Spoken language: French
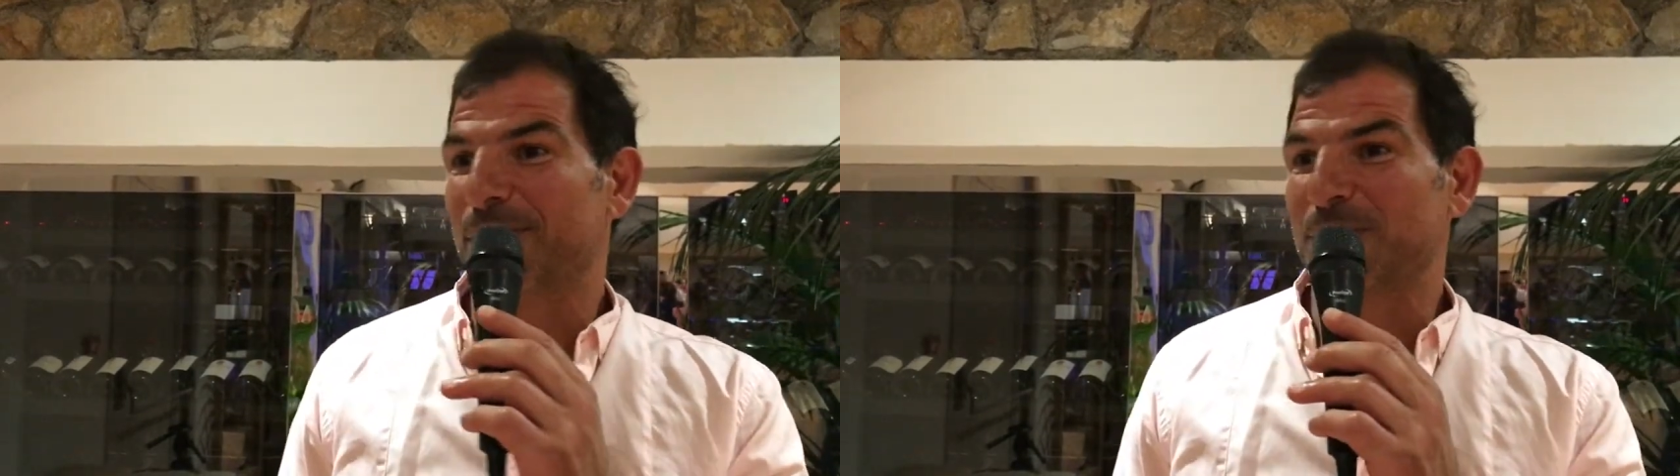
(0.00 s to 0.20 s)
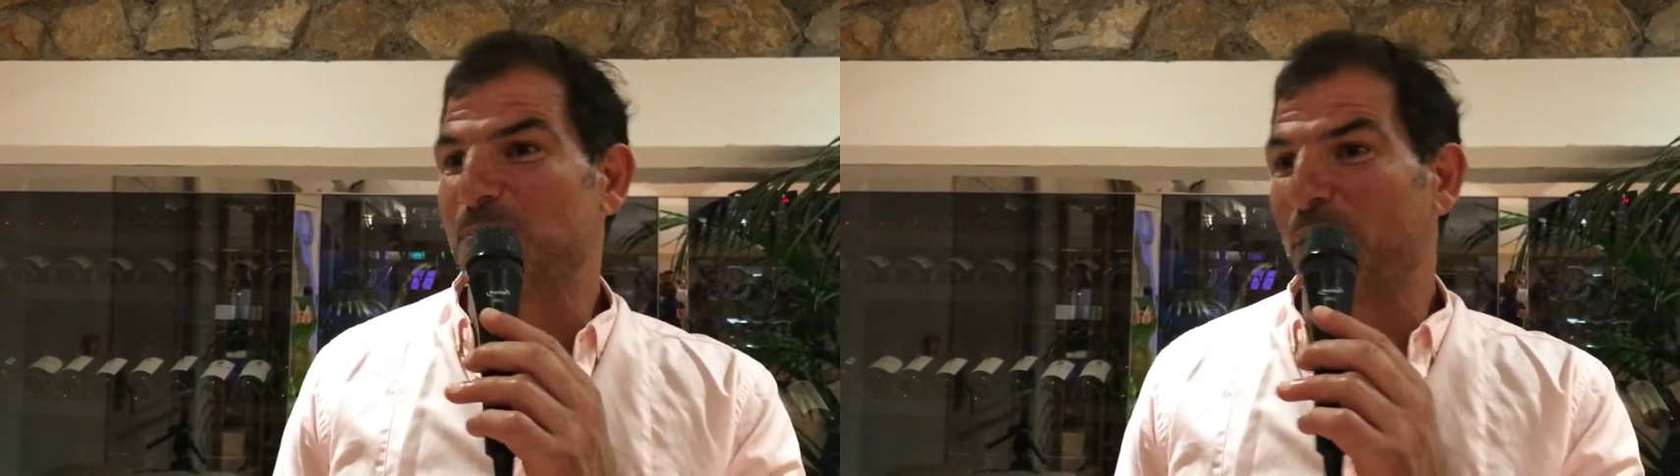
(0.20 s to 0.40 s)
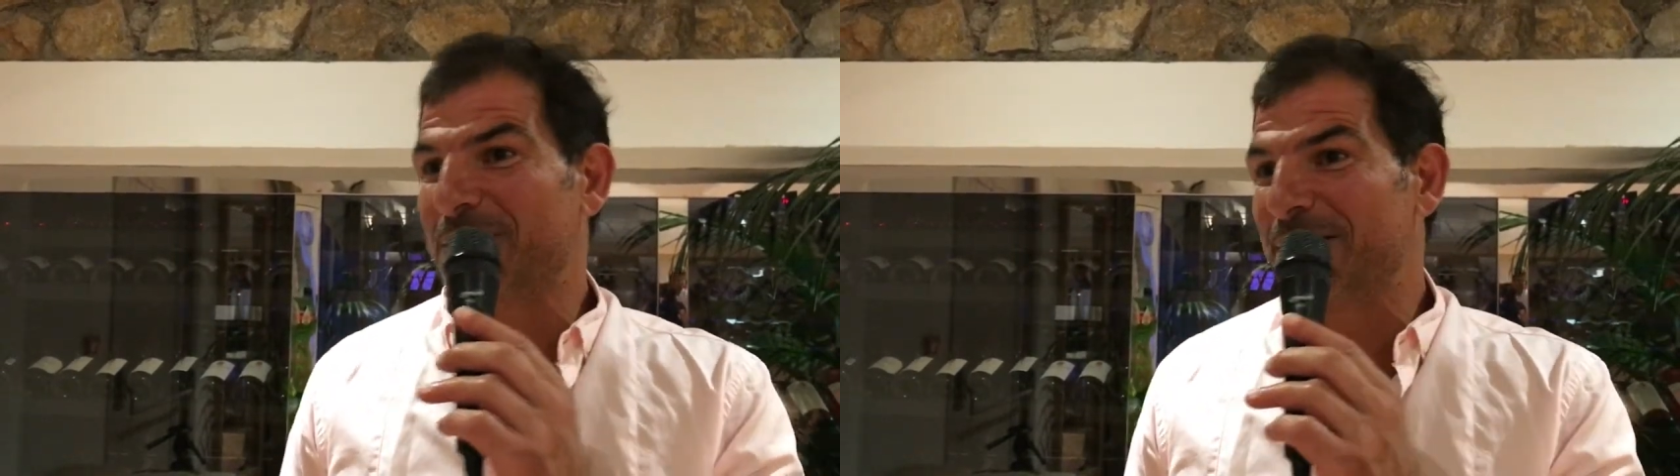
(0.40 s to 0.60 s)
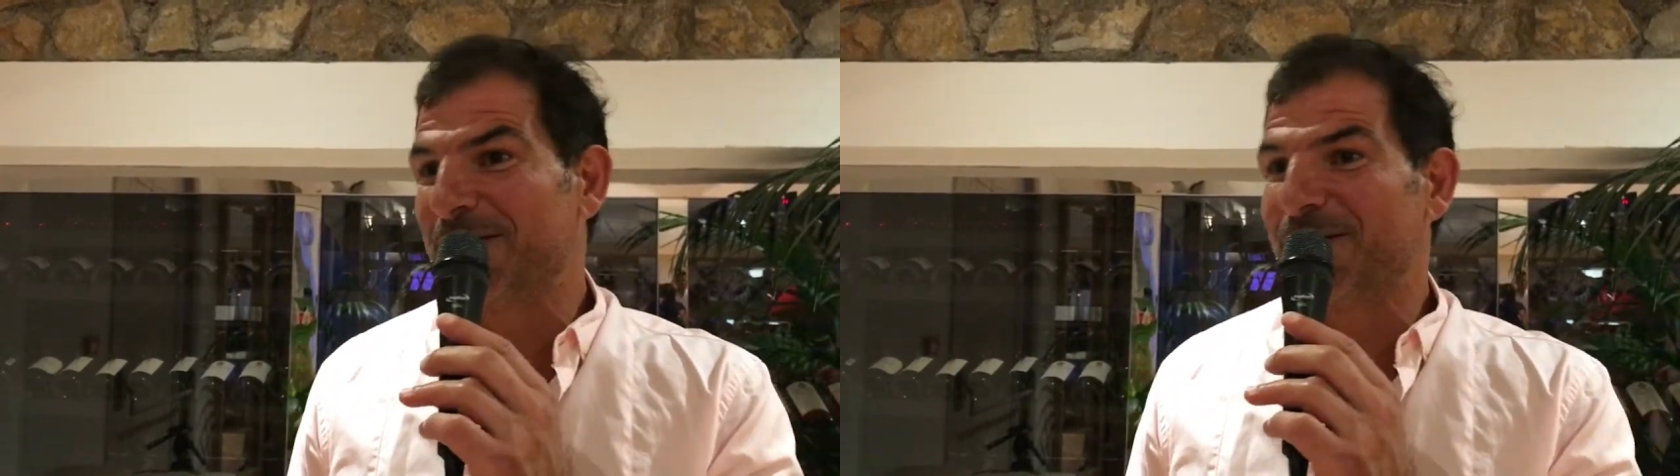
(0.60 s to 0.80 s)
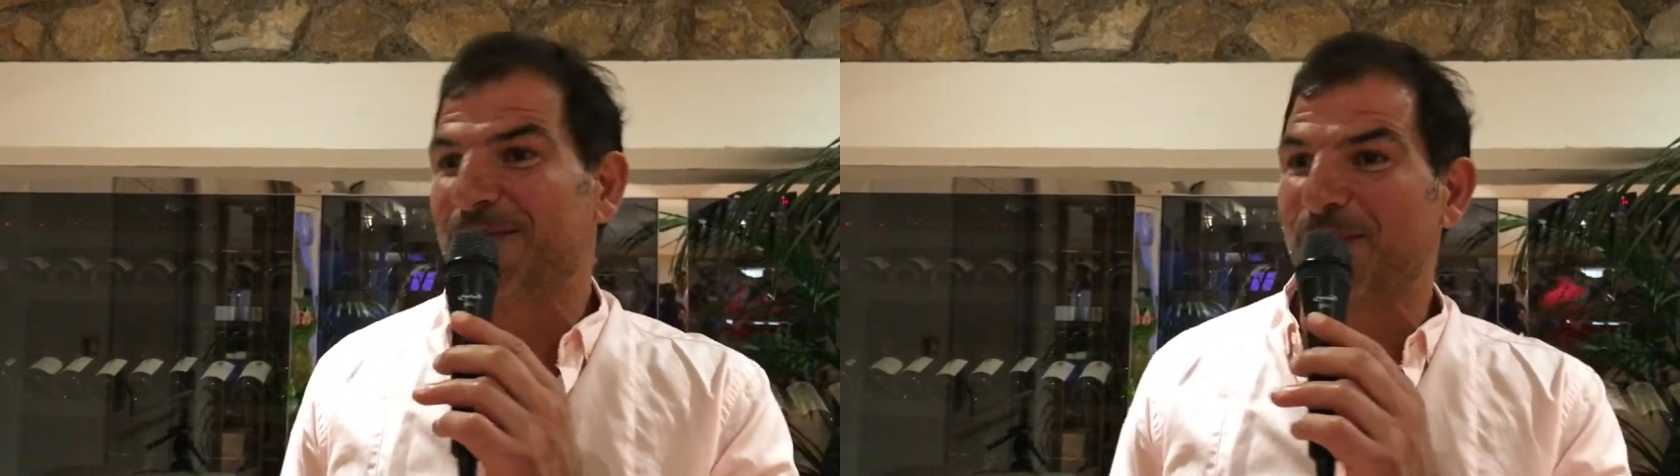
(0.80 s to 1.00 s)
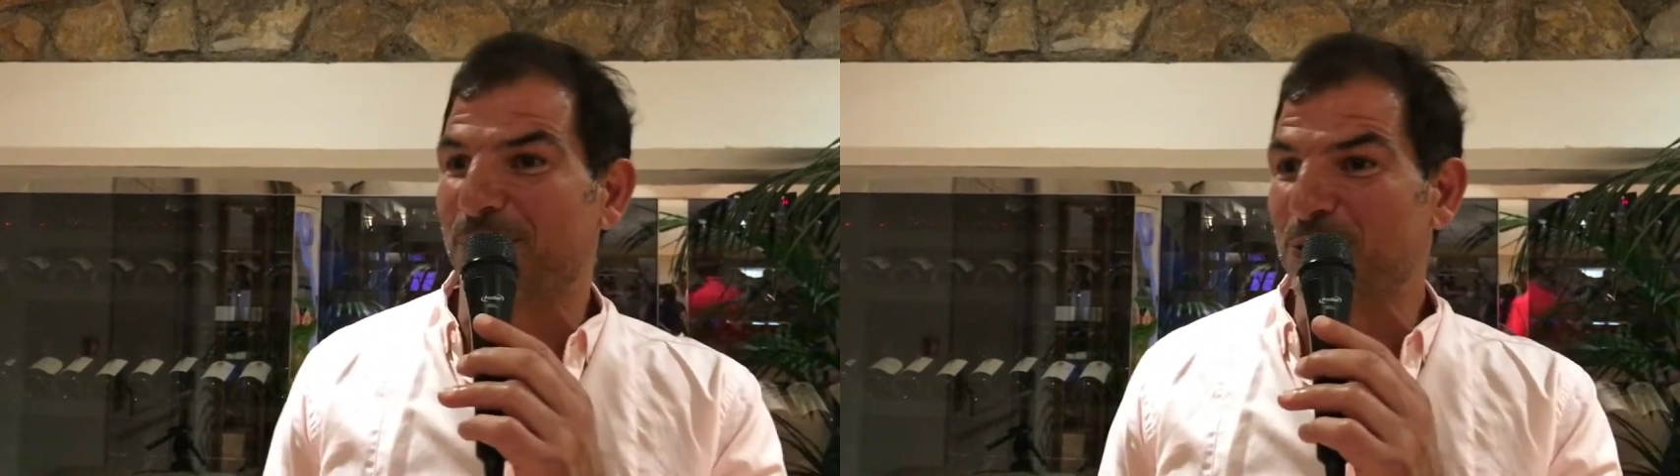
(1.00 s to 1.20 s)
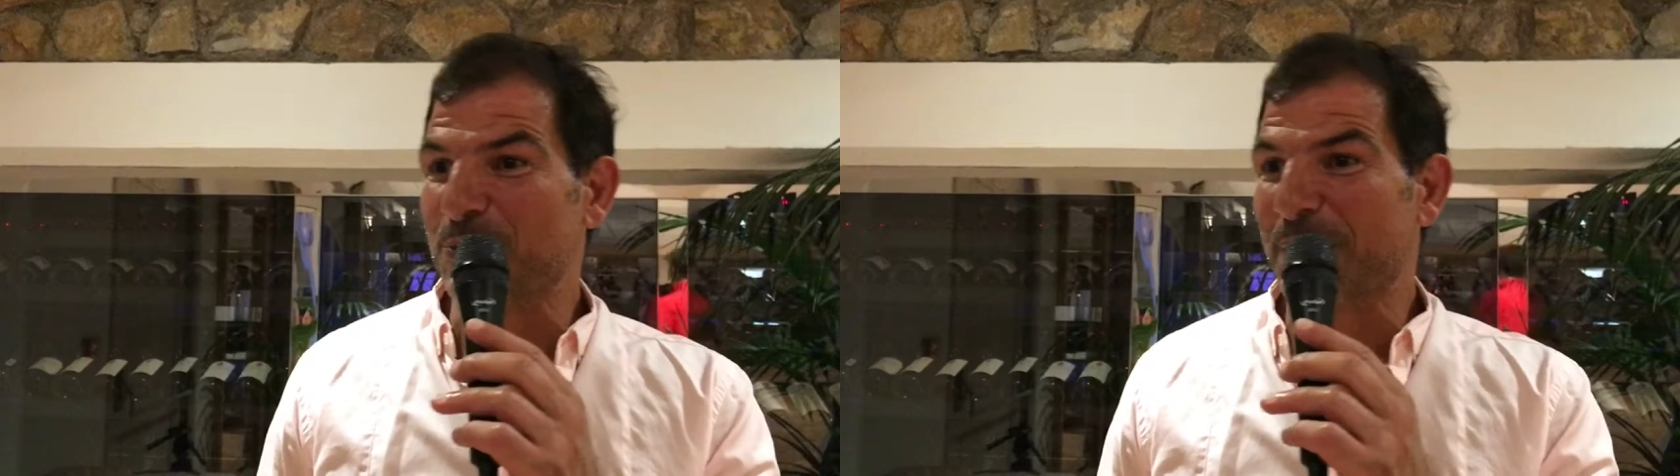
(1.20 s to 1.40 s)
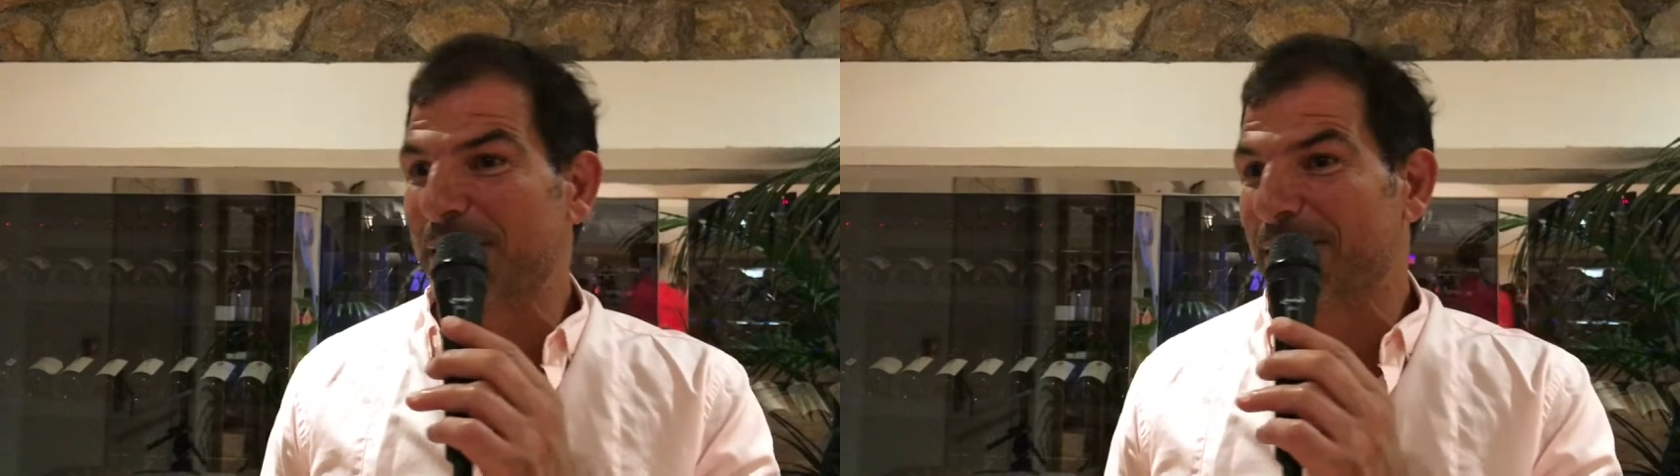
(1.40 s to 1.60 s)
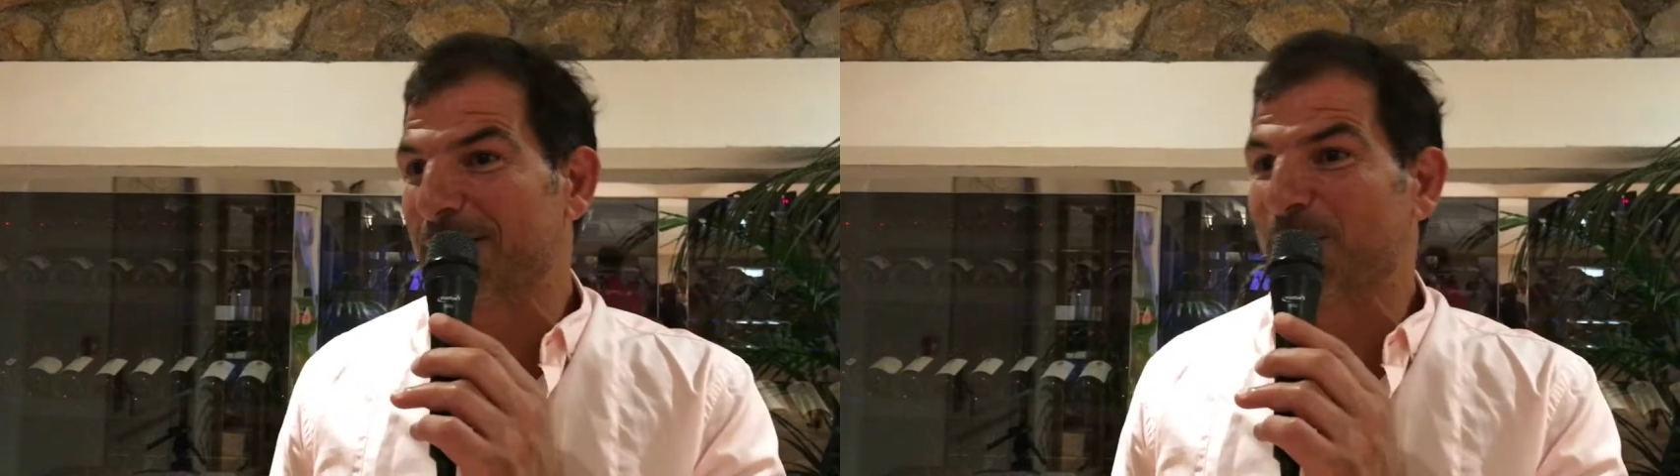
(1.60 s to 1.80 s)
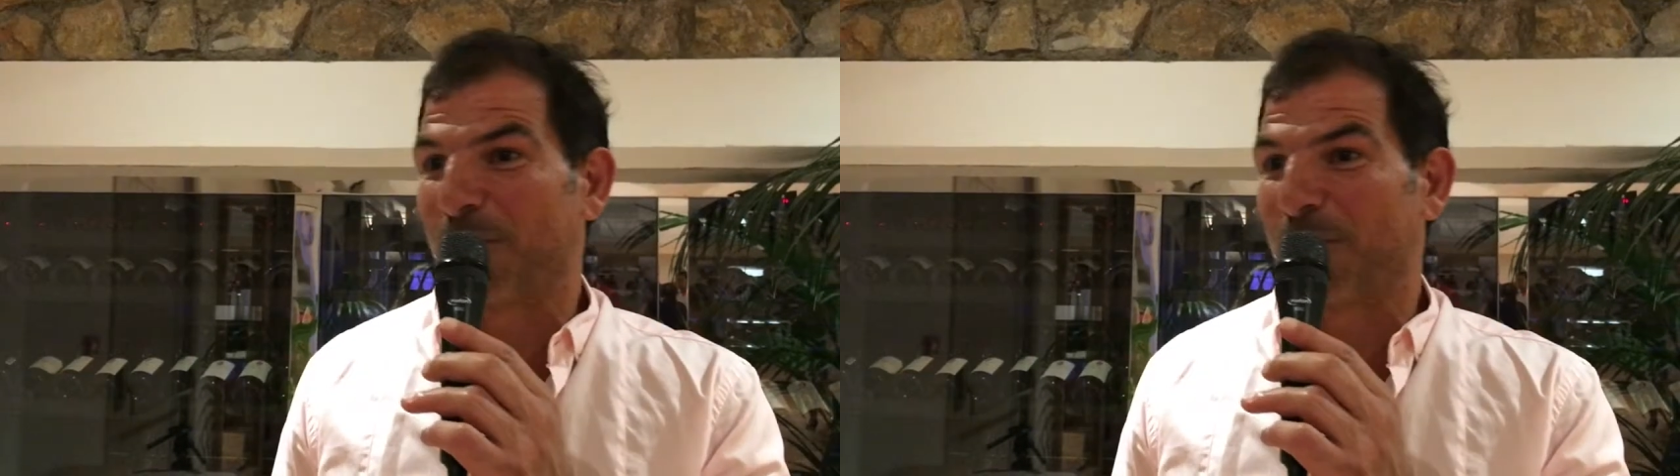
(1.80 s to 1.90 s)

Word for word: sportif, humain,